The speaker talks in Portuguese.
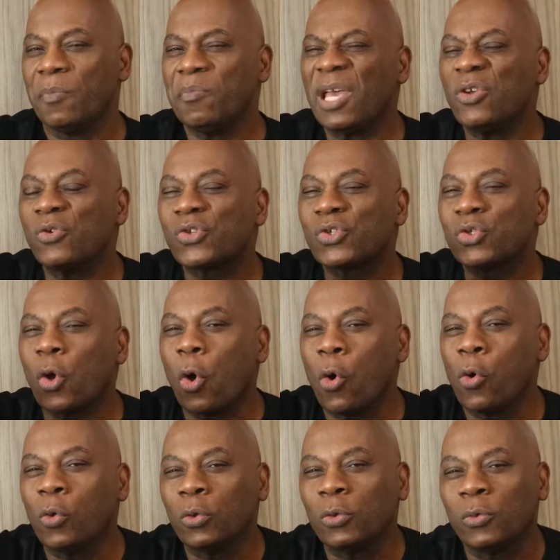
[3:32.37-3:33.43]
meio
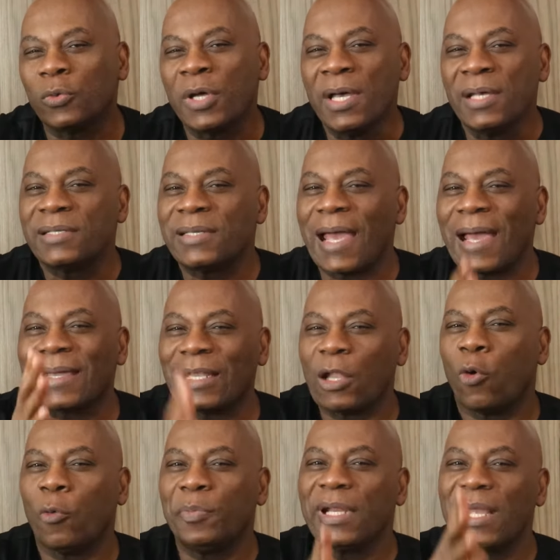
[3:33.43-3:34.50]
solto, sem
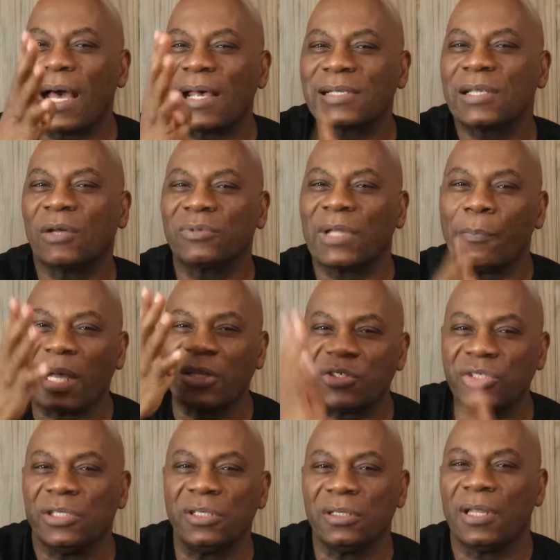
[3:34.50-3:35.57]
aquela obrigação da
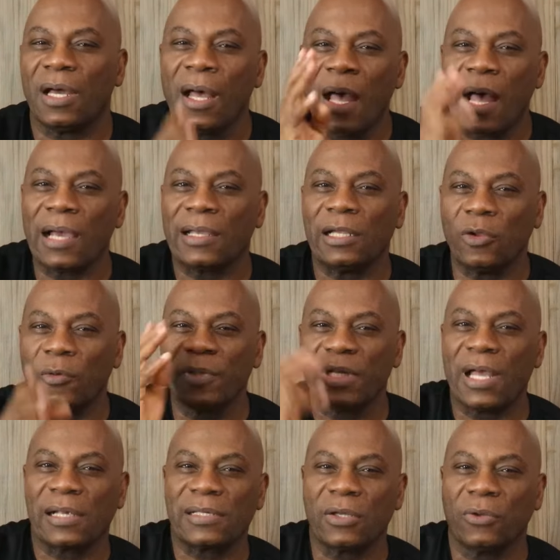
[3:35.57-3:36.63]
batida, aquela
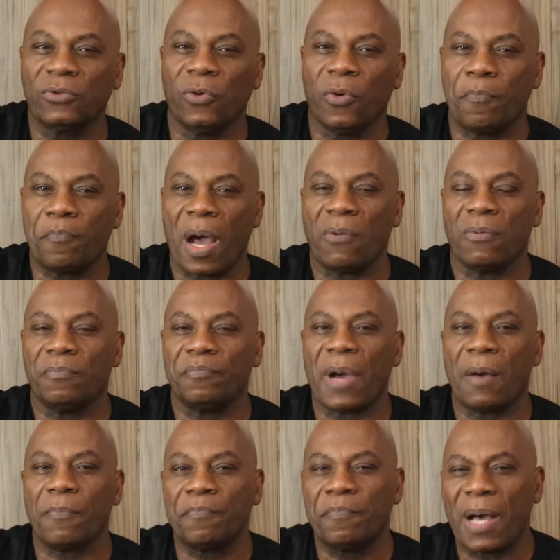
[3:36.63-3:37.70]
obrigação do pam
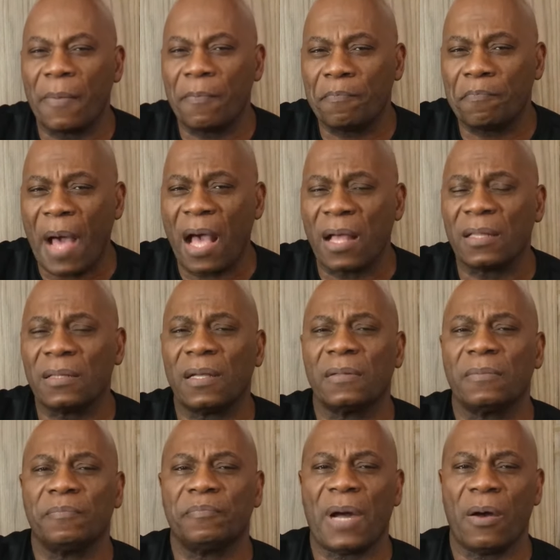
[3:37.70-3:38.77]
pam pam
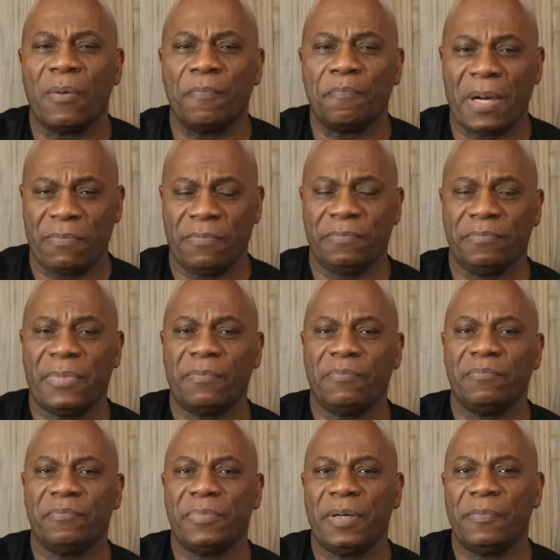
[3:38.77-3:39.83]
pam pam pam
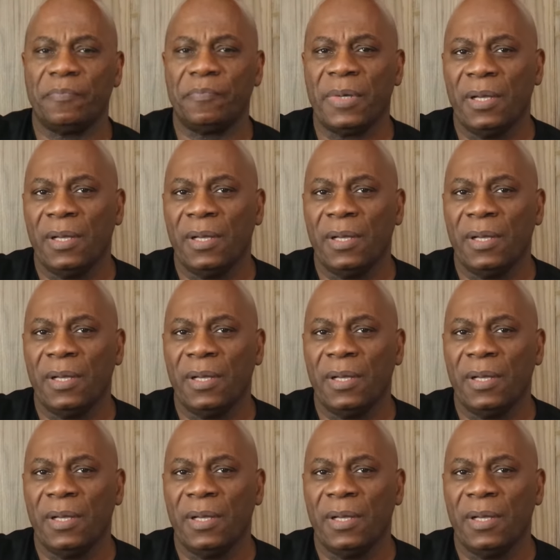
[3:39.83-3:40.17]
pam pam